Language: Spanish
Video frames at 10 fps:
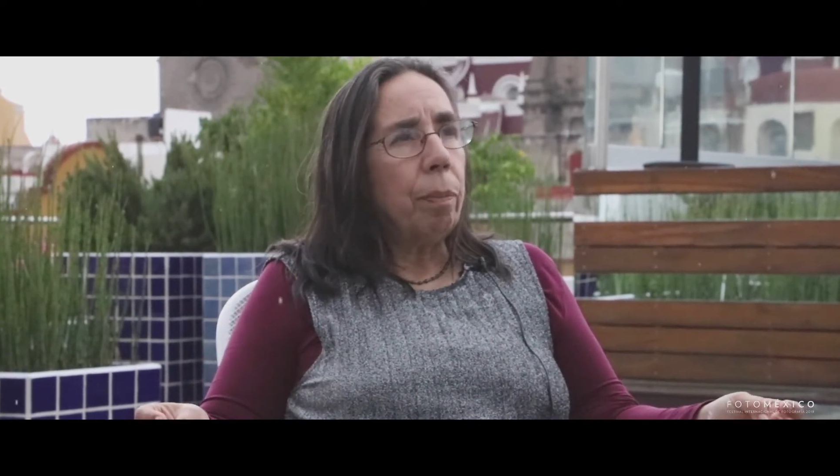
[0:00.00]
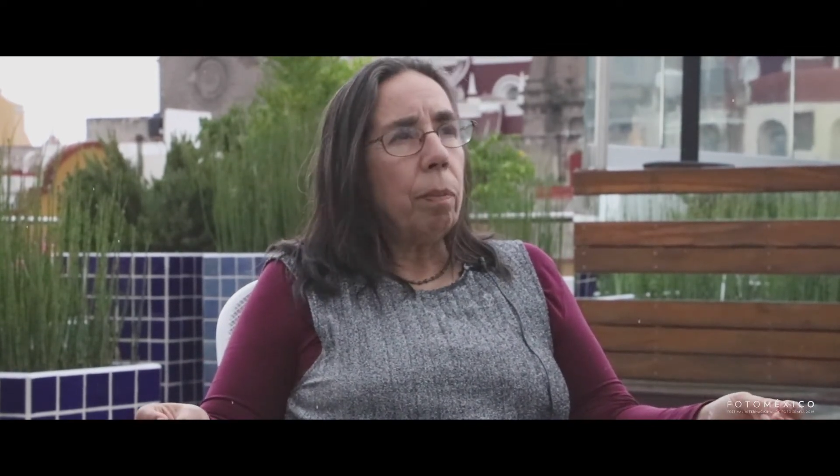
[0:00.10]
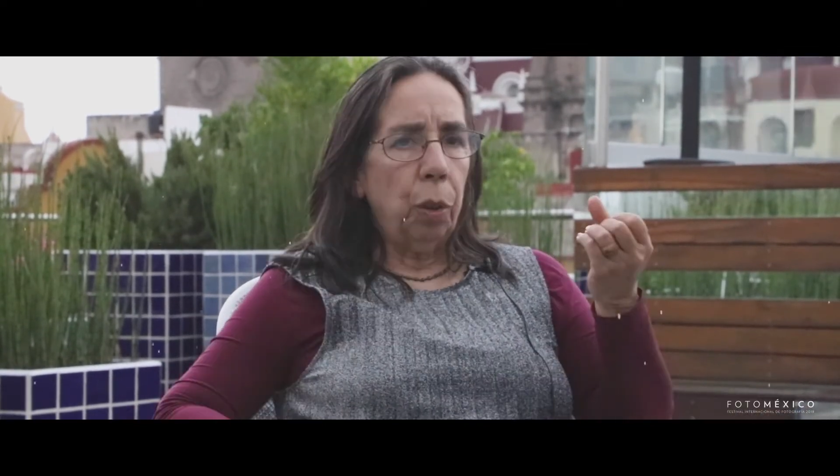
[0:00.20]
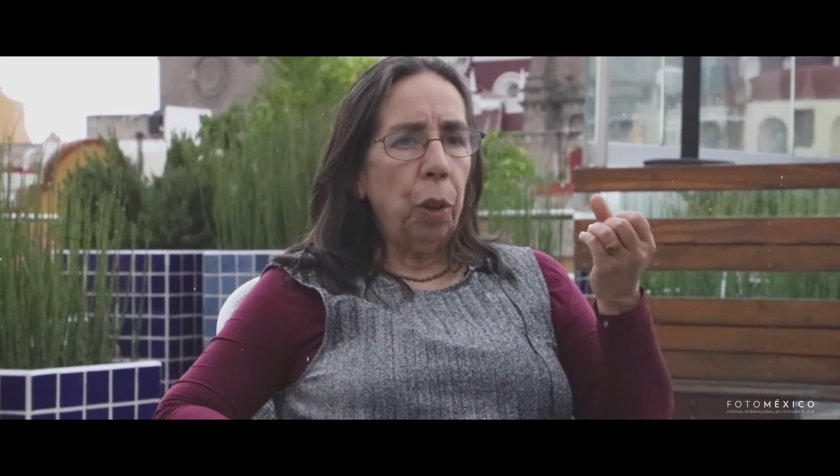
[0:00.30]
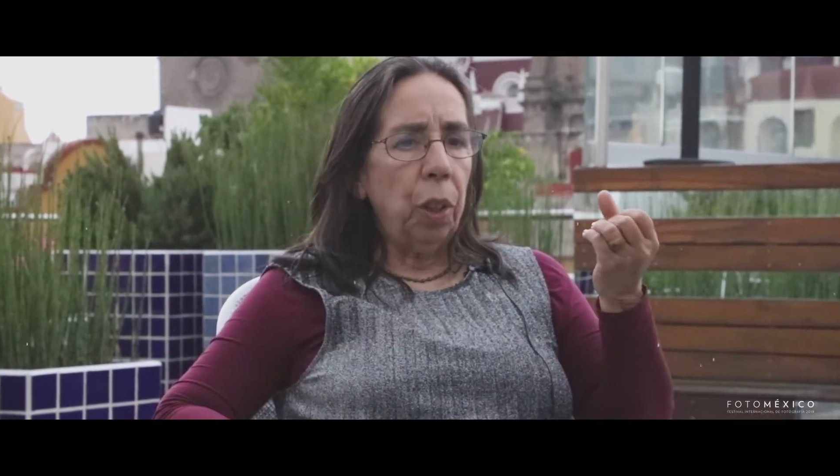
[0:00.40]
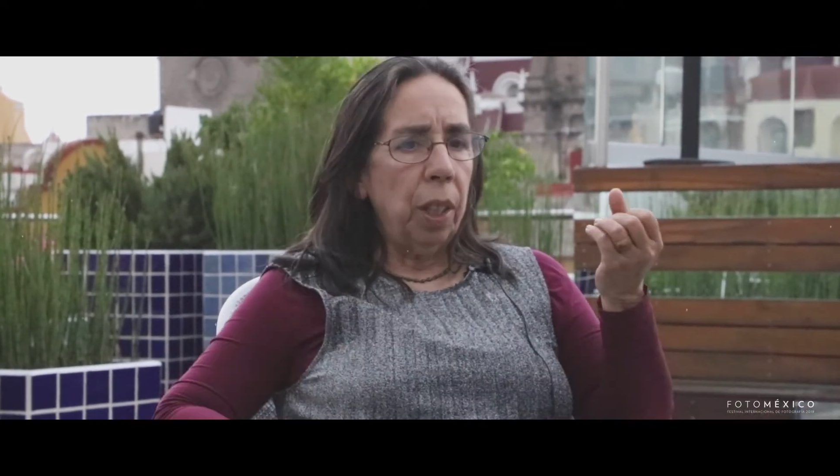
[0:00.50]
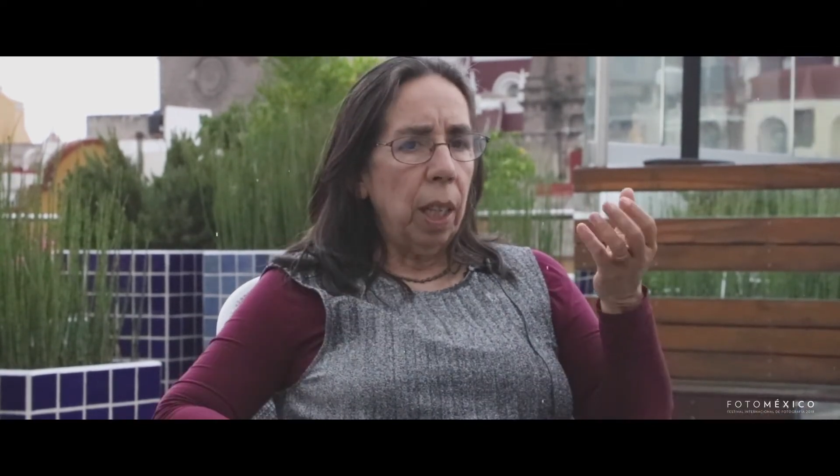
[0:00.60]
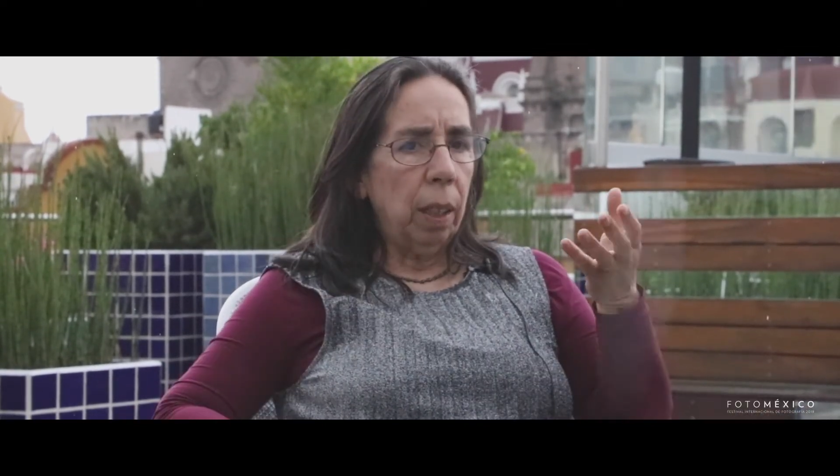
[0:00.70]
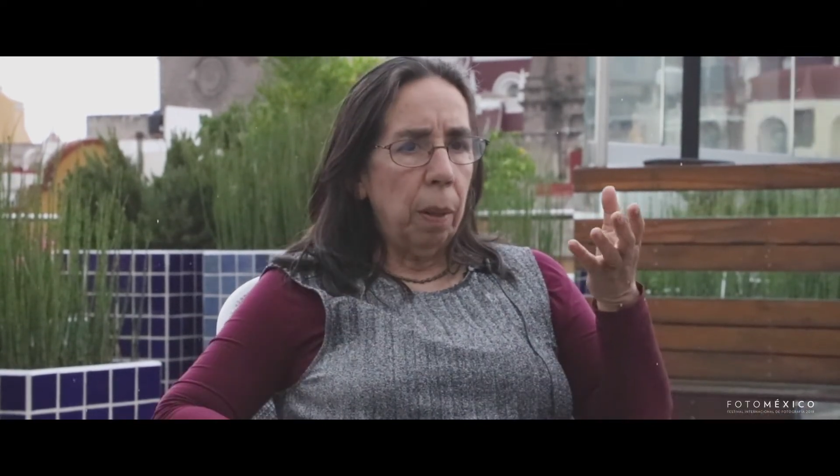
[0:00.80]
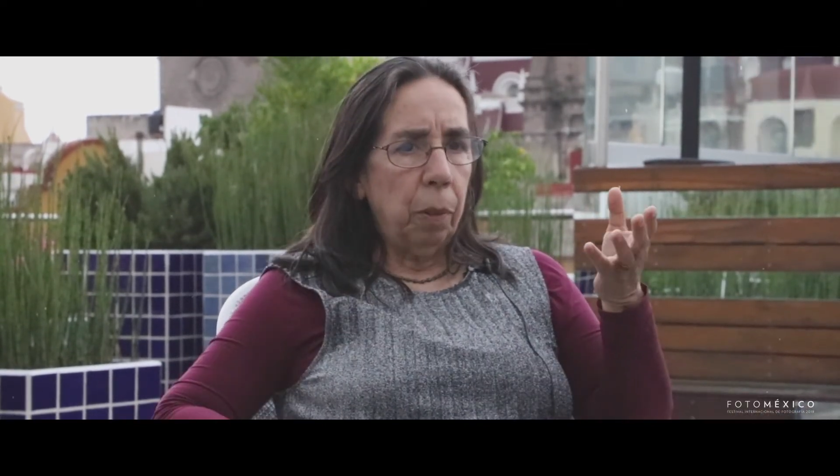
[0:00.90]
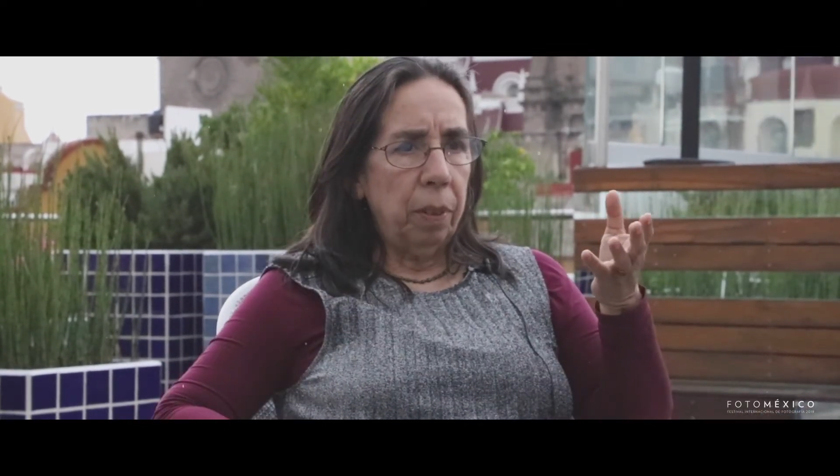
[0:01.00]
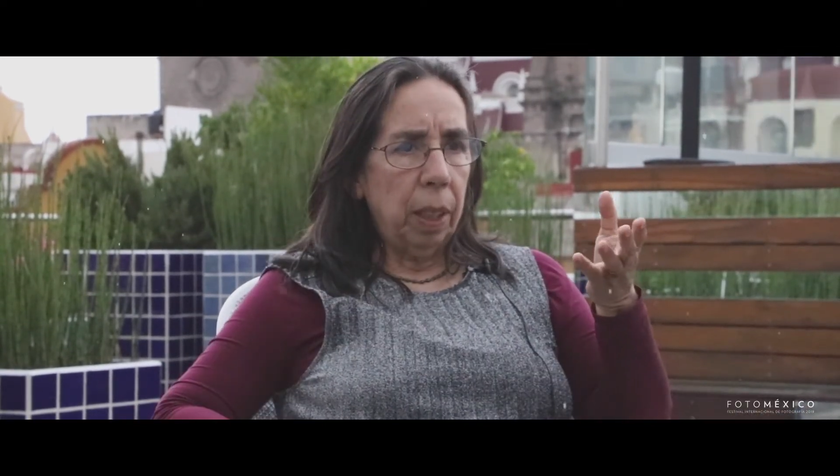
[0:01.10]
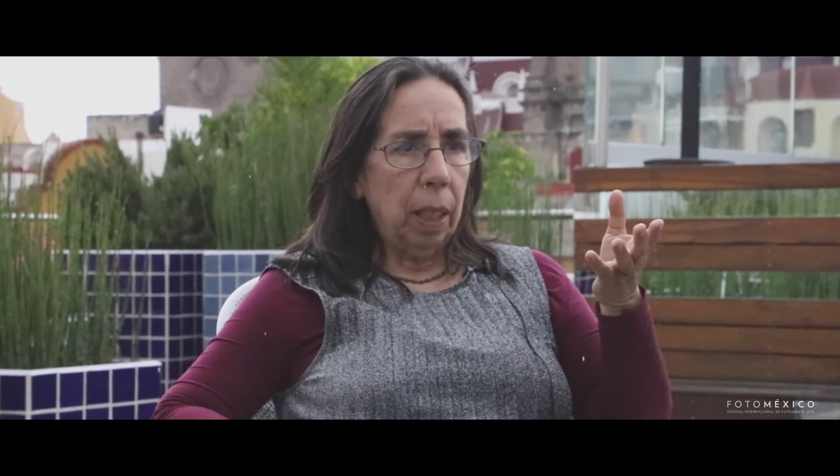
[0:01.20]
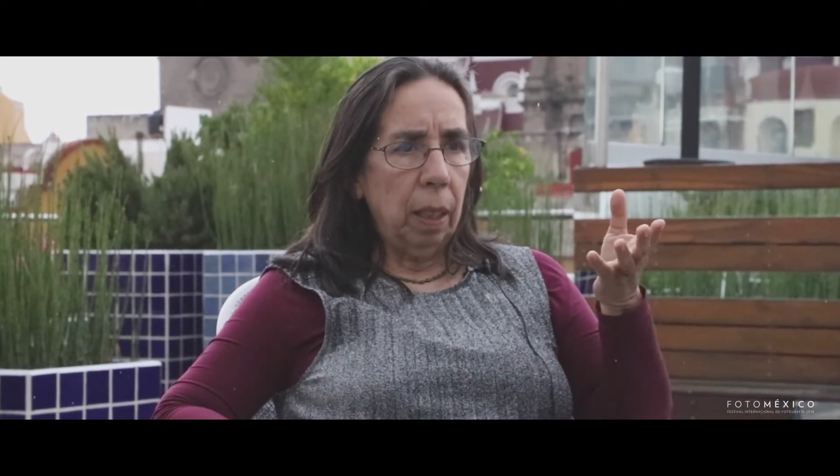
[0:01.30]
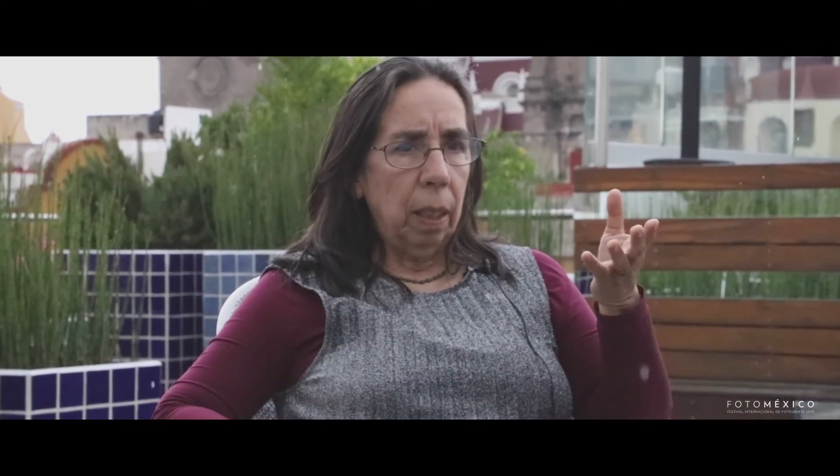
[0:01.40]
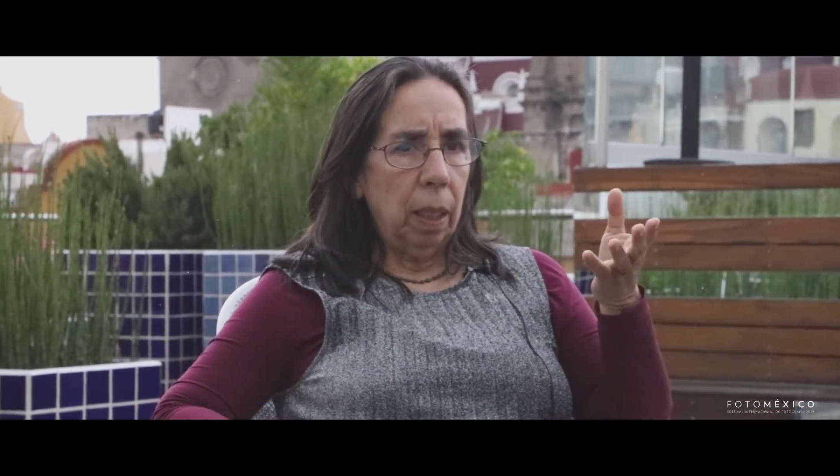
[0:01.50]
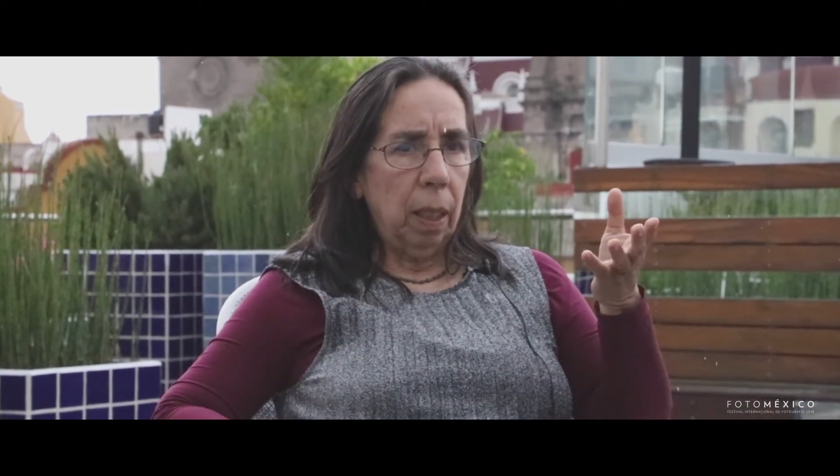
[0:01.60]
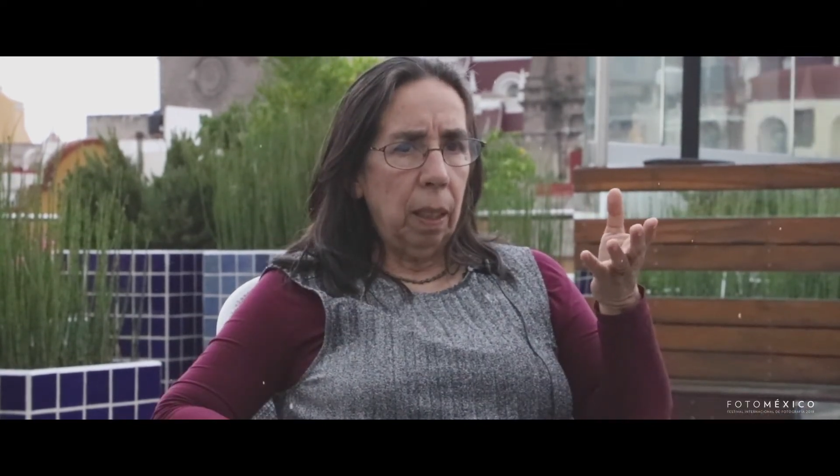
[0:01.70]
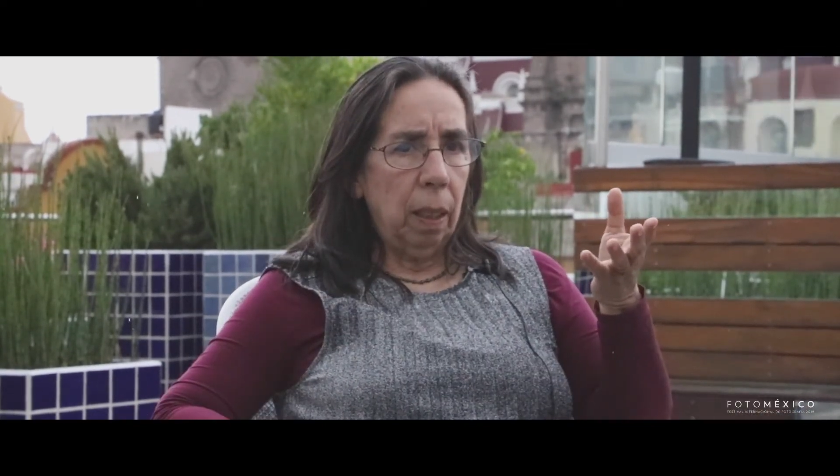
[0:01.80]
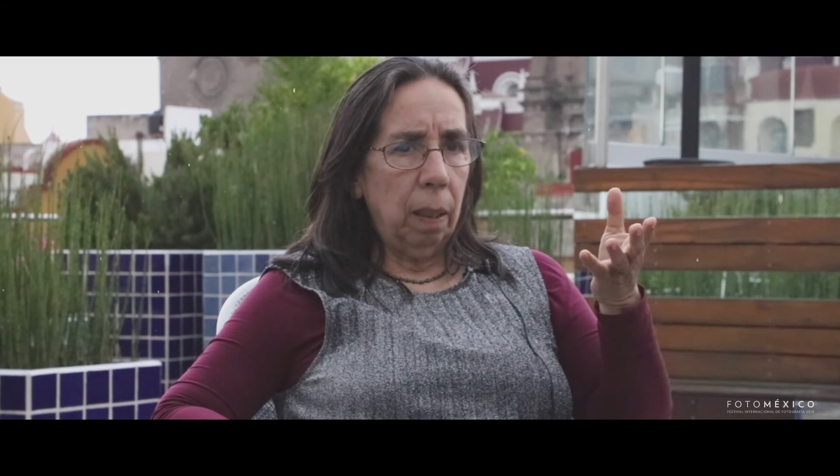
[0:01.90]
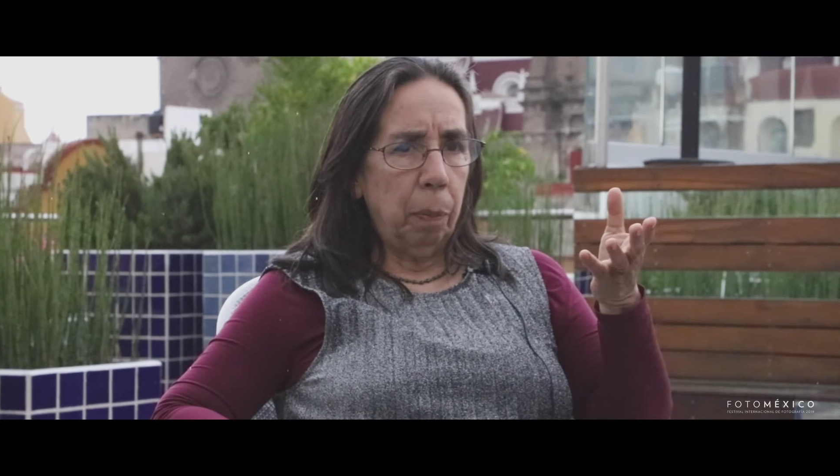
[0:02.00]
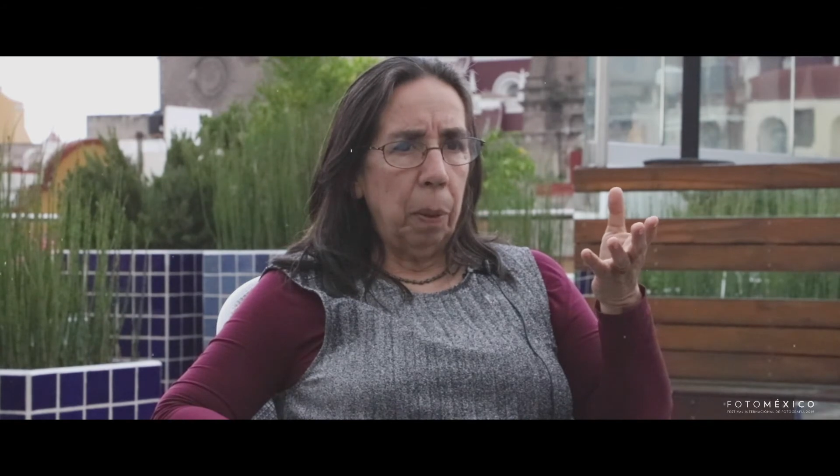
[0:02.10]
Yo creo que hoy día estamos bastante,